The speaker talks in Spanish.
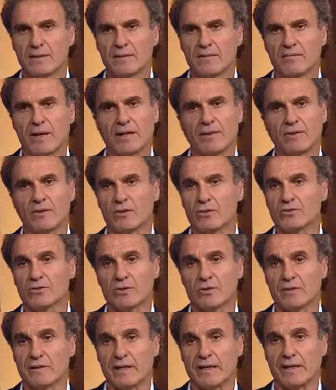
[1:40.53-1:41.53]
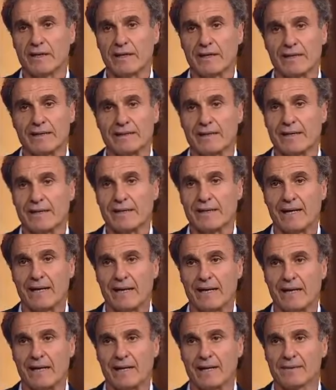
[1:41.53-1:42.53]
van dos o tres, hay que atajar. Por
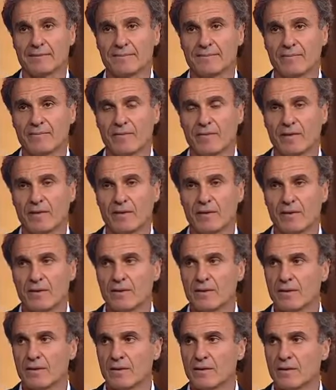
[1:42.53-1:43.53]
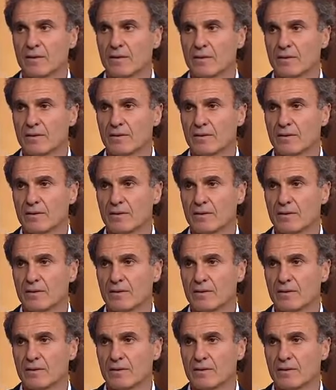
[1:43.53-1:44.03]
eso te digo, van dos o tres. Fíjate que el arquero de